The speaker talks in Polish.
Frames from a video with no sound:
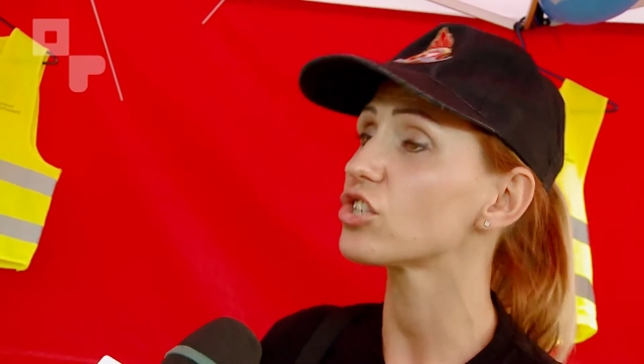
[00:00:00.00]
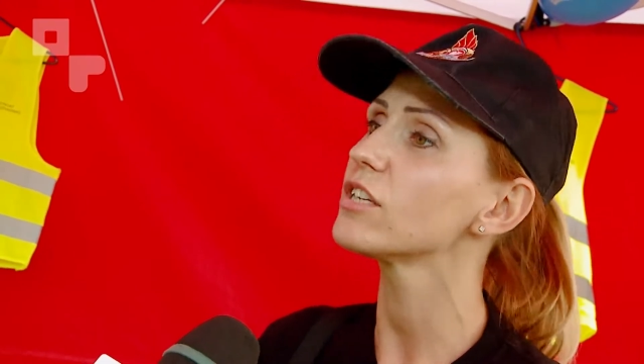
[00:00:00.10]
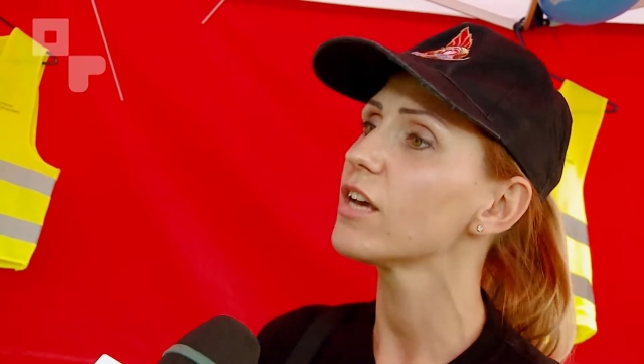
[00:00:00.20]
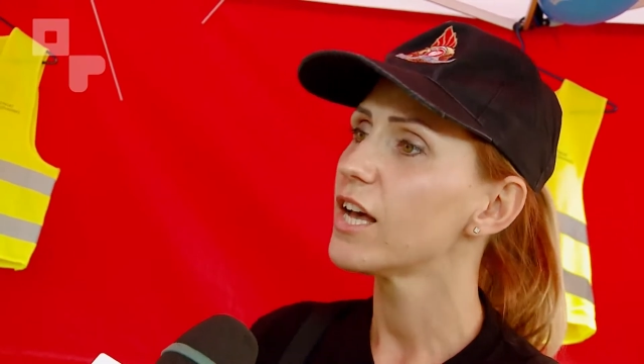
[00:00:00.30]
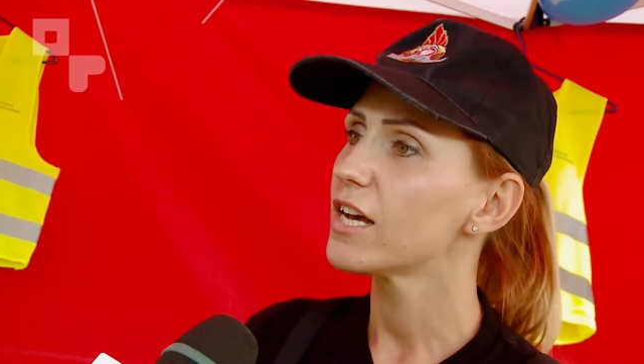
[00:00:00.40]

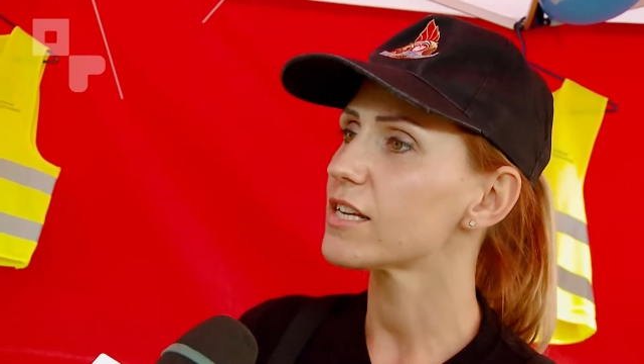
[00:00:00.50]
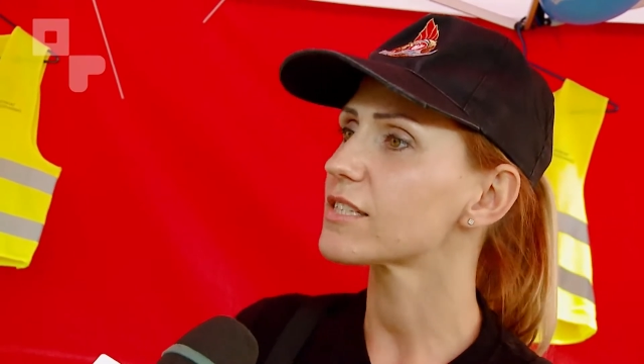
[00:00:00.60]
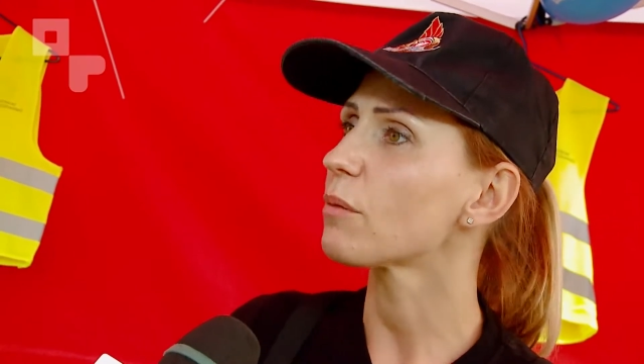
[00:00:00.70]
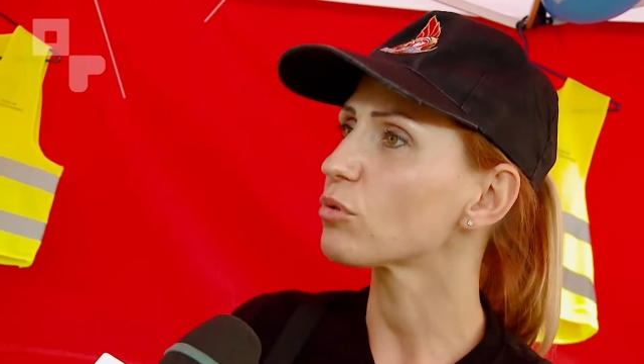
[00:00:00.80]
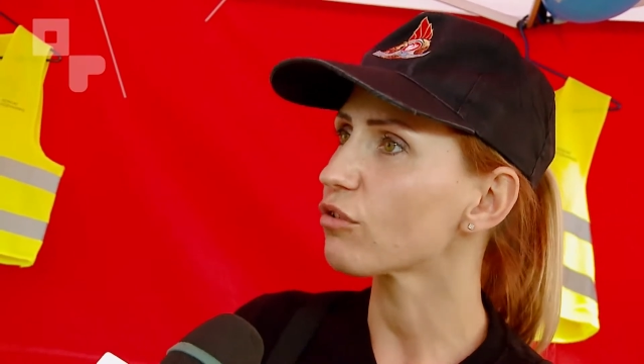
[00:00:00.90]
czyli
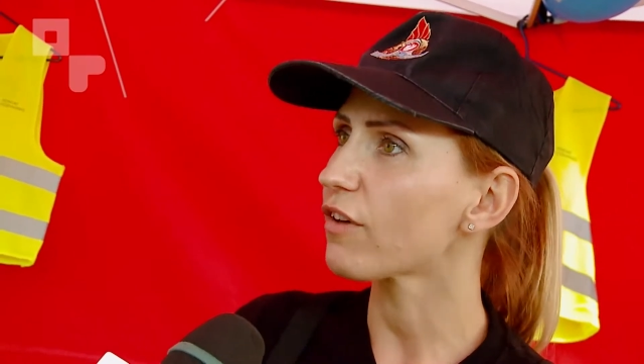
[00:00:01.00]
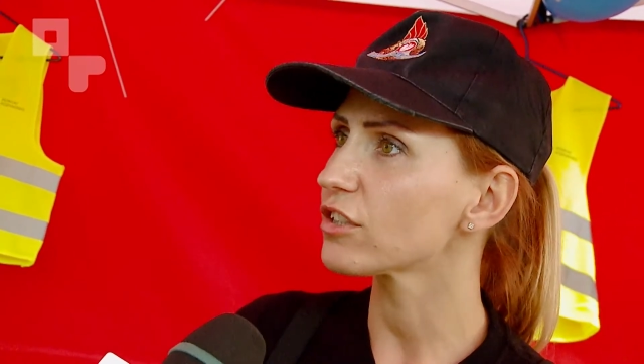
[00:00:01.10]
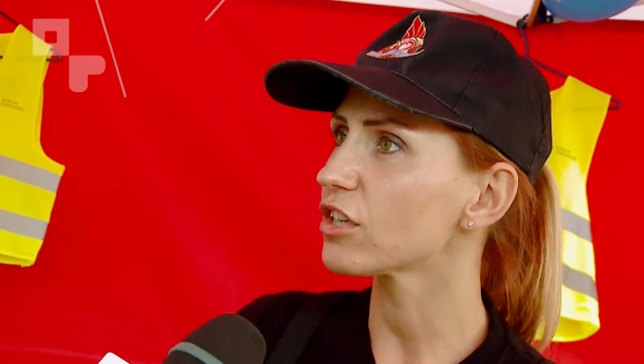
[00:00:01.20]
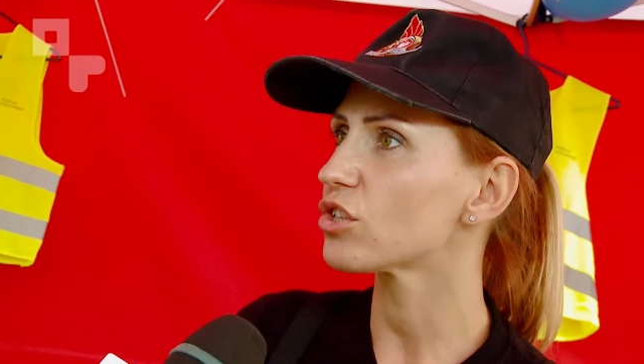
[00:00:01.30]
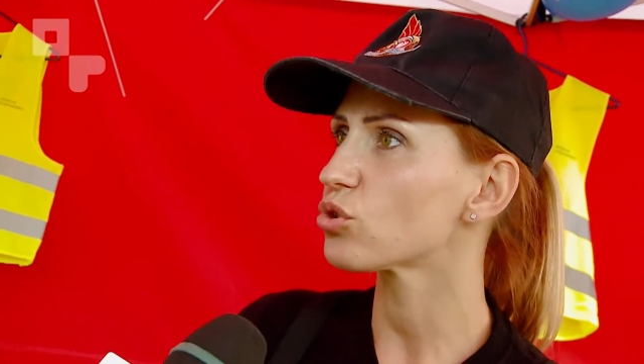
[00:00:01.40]

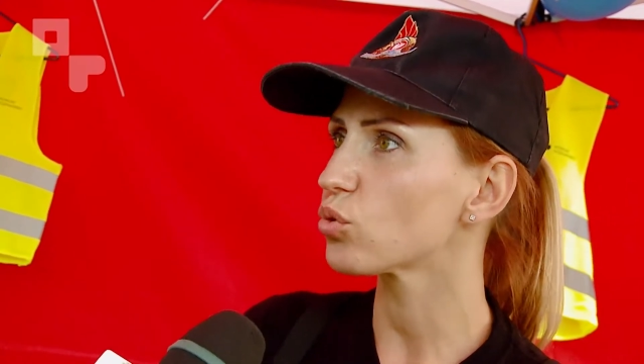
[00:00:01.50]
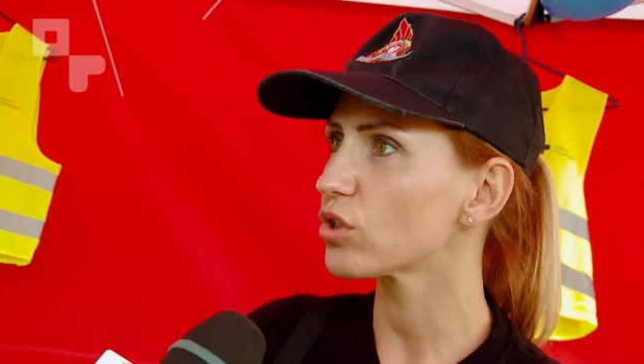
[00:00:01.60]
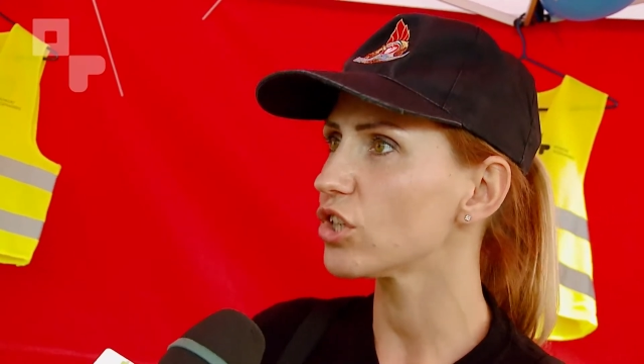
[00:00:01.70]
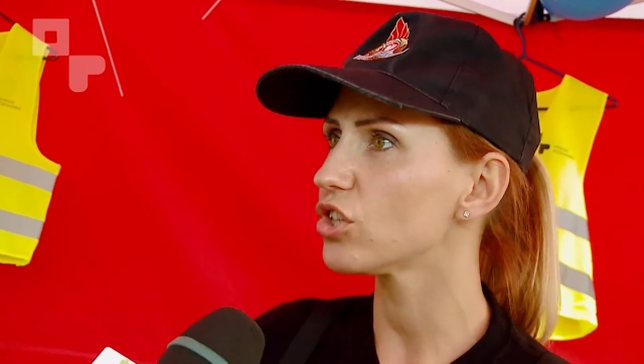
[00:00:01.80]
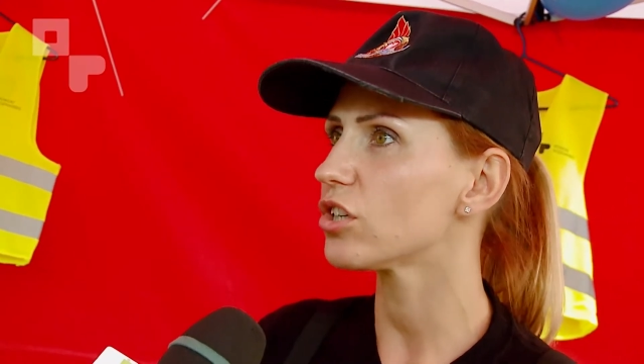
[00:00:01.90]
zamontowanie
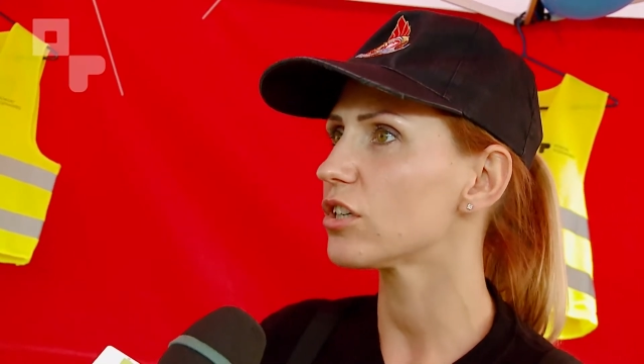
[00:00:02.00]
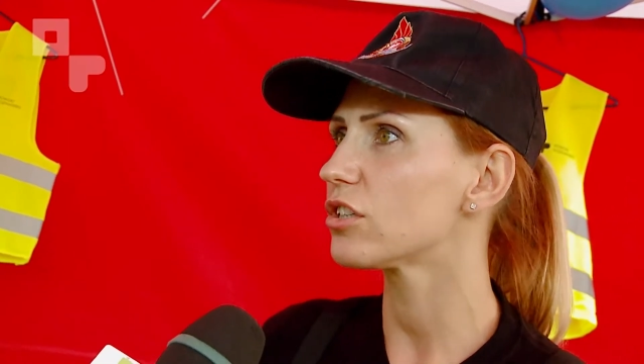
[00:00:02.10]
czujki